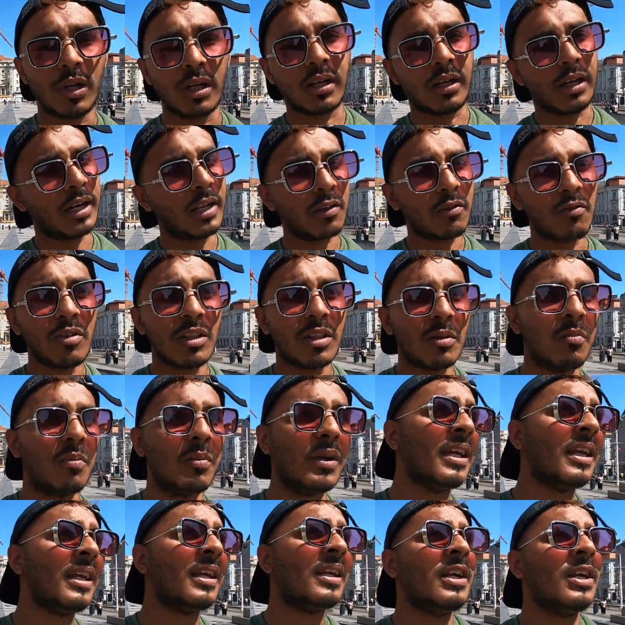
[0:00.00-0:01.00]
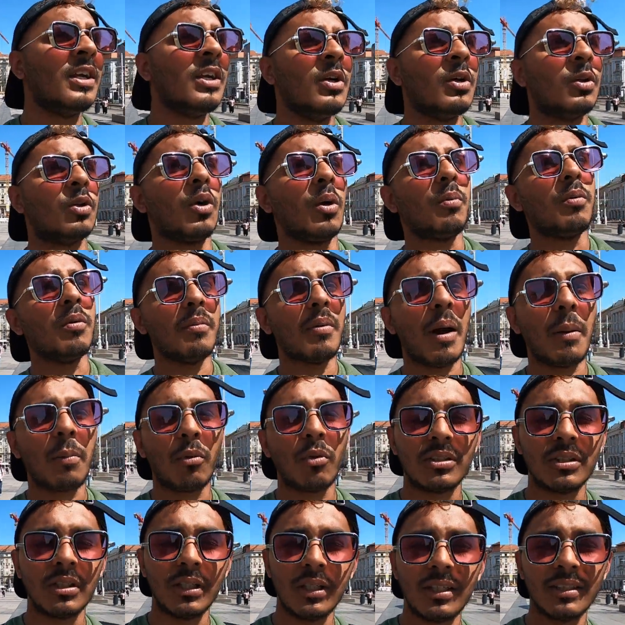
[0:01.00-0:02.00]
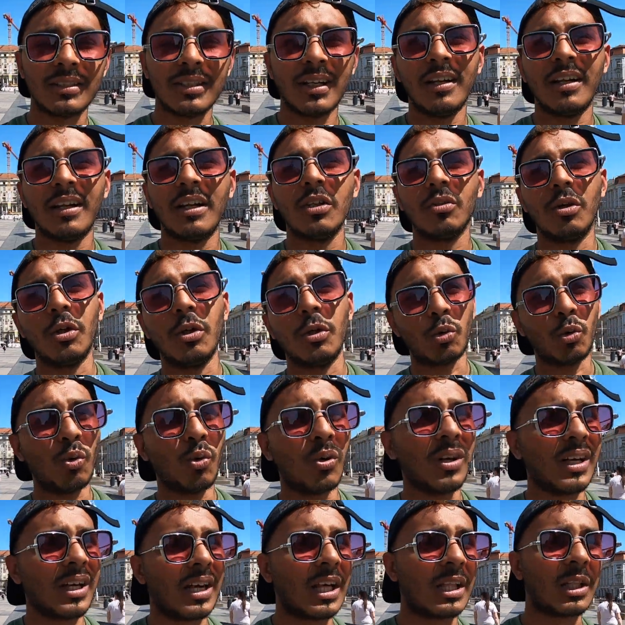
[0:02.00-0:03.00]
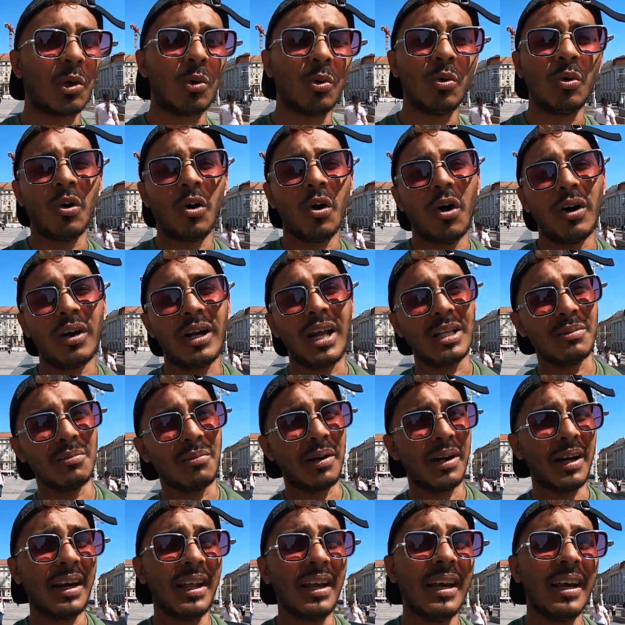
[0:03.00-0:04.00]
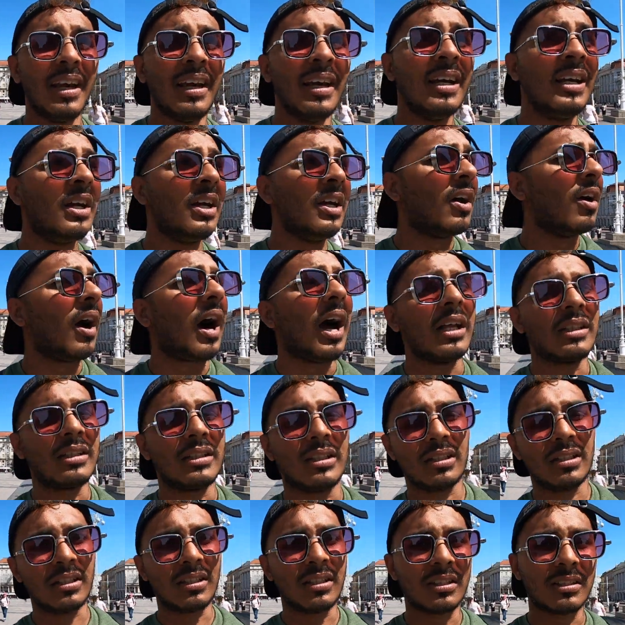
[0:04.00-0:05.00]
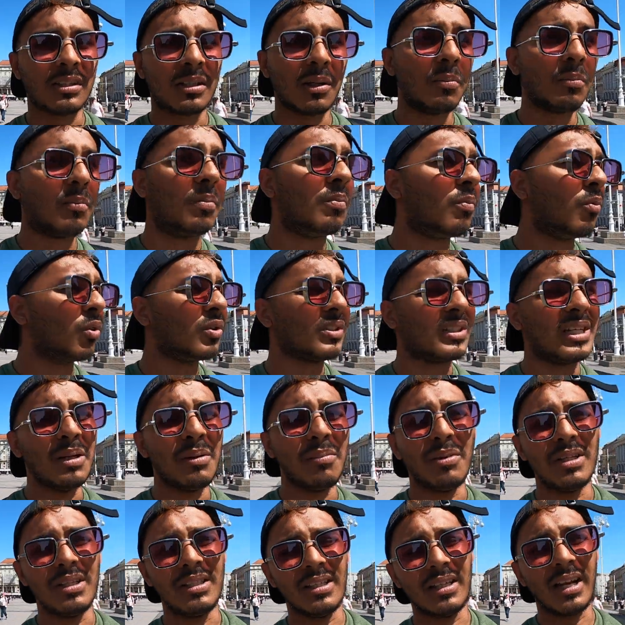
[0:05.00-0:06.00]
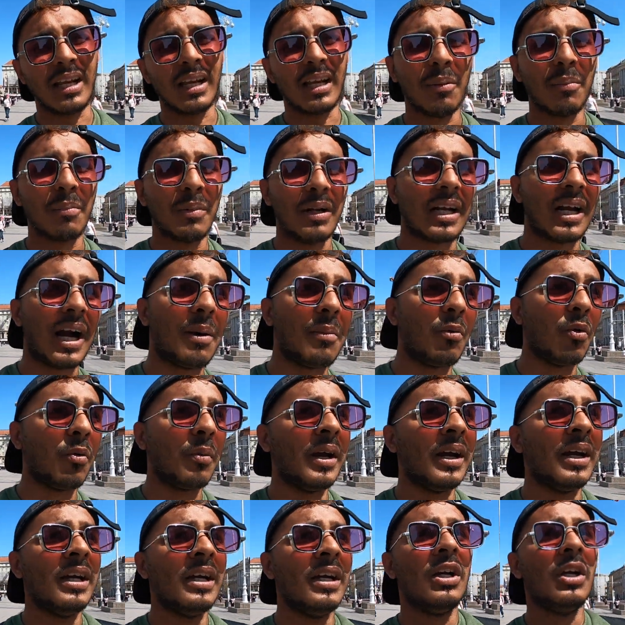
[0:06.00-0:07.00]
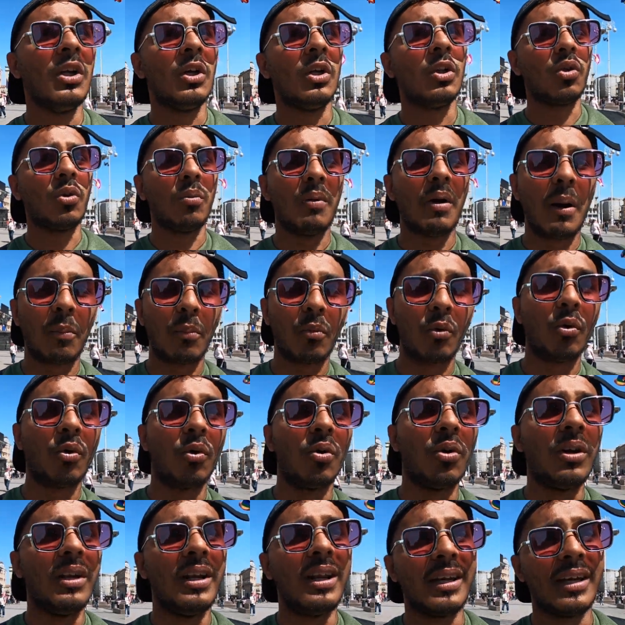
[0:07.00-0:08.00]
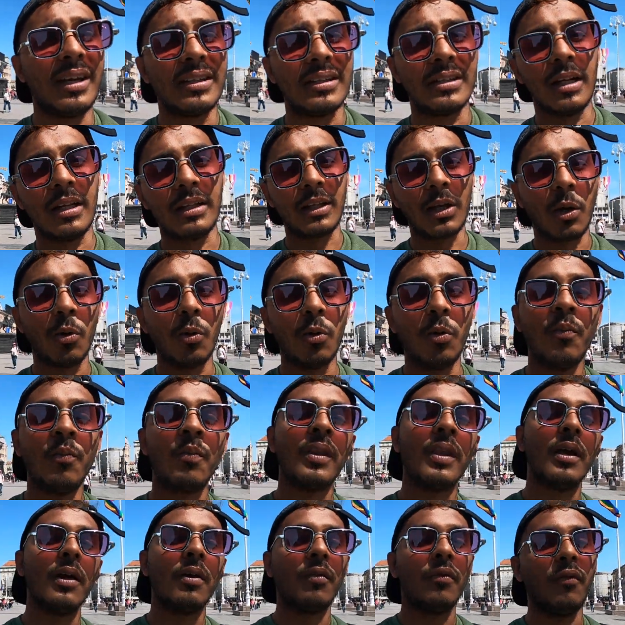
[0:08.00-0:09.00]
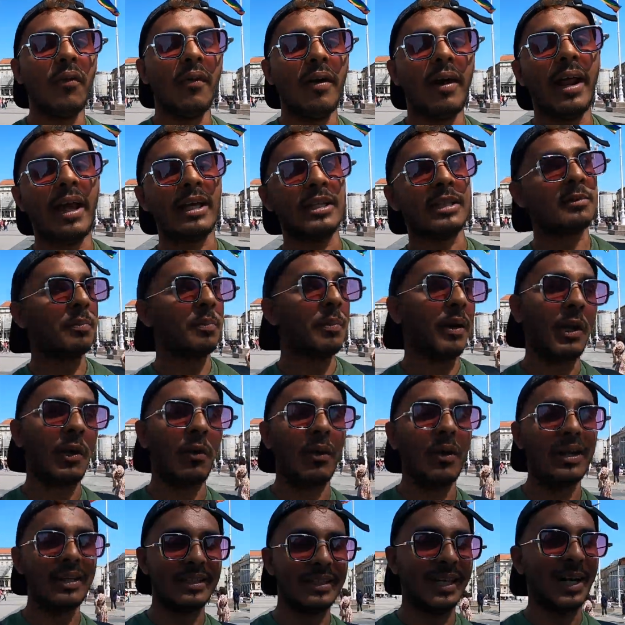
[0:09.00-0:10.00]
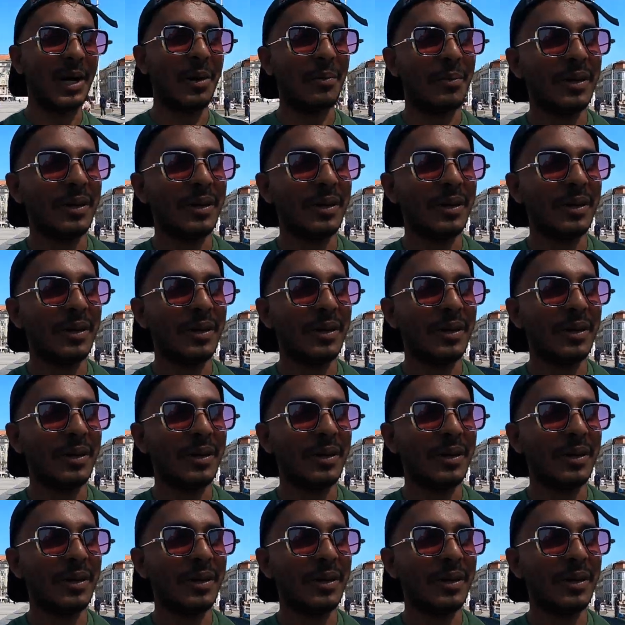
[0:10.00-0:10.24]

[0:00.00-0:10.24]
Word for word: कैन कनेक्ट विथ मी तो अभी मैं आपको सिटी सेंटर की थोड़ी टूर कराता हूँ और आज मंडे है आज सब मोस्टली बिजी रहेंगे अपने कामों में तो मैं आपको लेके चलता हूँ फिर लाइक स्पेन वाली जगह